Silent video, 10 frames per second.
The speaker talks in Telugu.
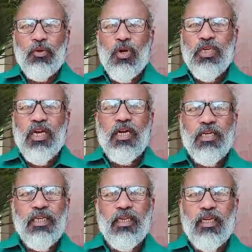నోటా
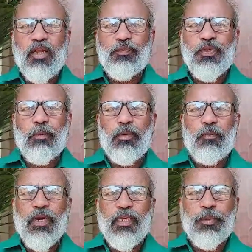అంటే నన్ ఆఫ్ ది
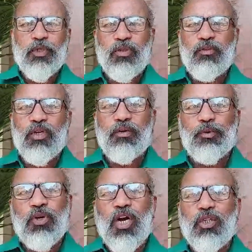అబో పైన పేర్కొన్న వాళ్ళు ఎవరు